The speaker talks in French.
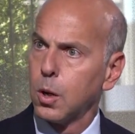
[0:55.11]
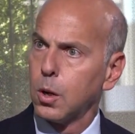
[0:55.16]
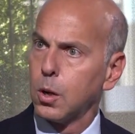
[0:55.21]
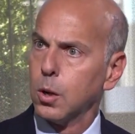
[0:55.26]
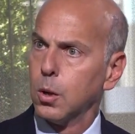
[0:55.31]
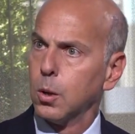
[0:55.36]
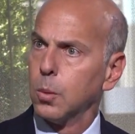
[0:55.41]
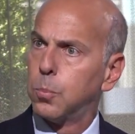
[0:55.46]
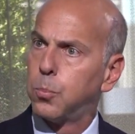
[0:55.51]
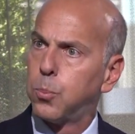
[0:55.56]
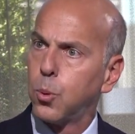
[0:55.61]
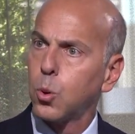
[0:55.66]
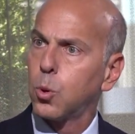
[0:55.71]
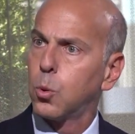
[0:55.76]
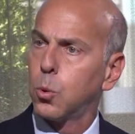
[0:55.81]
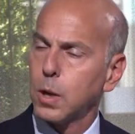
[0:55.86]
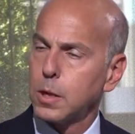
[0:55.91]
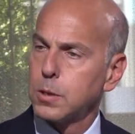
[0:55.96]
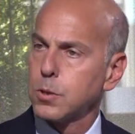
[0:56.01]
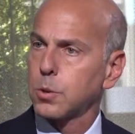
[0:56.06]
Euh,
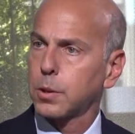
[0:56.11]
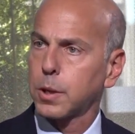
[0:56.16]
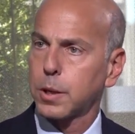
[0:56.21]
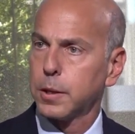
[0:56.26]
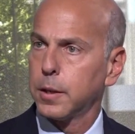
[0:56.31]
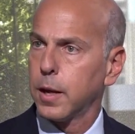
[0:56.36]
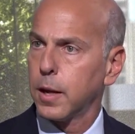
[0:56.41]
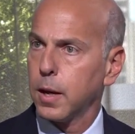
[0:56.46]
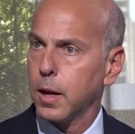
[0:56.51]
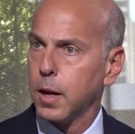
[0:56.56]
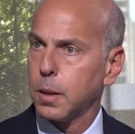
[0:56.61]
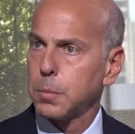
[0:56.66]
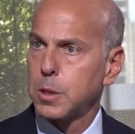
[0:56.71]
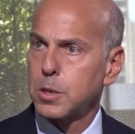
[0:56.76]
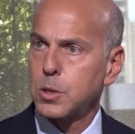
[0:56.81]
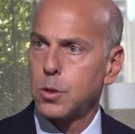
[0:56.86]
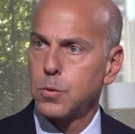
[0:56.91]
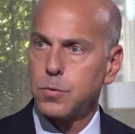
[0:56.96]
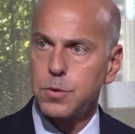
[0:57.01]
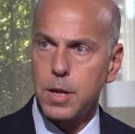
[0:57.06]
pourquoi ce cri d'alarme
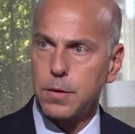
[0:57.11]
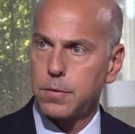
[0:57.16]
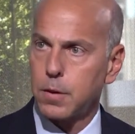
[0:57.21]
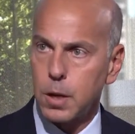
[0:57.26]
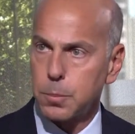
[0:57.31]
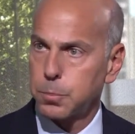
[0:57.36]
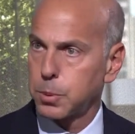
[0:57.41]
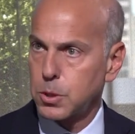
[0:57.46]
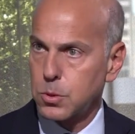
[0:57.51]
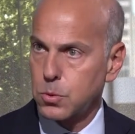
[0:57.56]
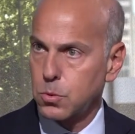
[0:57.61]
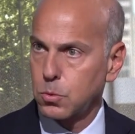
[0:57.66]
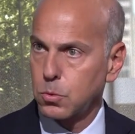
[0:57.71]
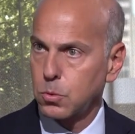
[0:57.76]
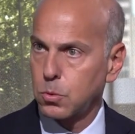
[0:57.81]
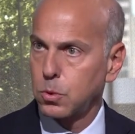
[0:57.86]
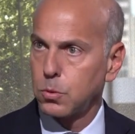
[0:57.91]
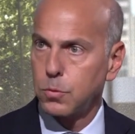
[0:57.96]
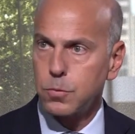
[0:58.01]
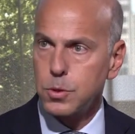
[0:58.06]
Est-ce que vous avez l'impression
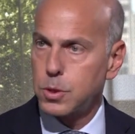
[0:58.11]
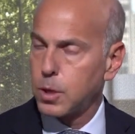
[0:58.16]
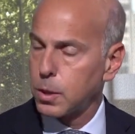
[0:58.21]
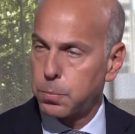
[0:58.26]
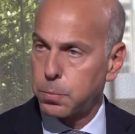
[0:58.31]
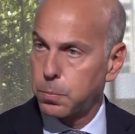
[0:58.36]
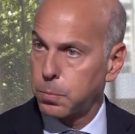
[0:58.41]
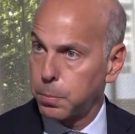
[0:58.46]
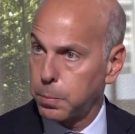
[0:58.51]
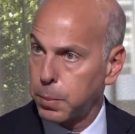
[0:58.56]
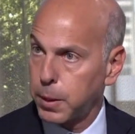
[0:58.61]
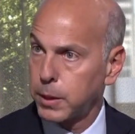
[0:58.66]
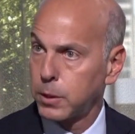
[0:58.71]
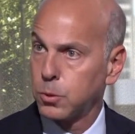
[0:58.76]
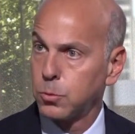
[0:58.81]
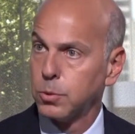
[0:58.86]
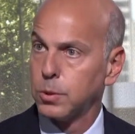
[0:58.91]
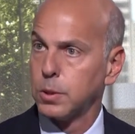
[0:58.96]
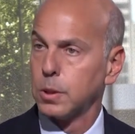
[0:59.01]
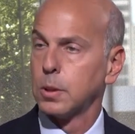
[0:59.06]
que ne vous êtes pas
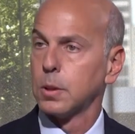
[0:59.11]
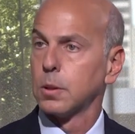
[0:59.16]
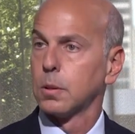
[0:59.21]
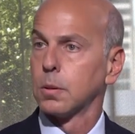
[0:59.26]
écouté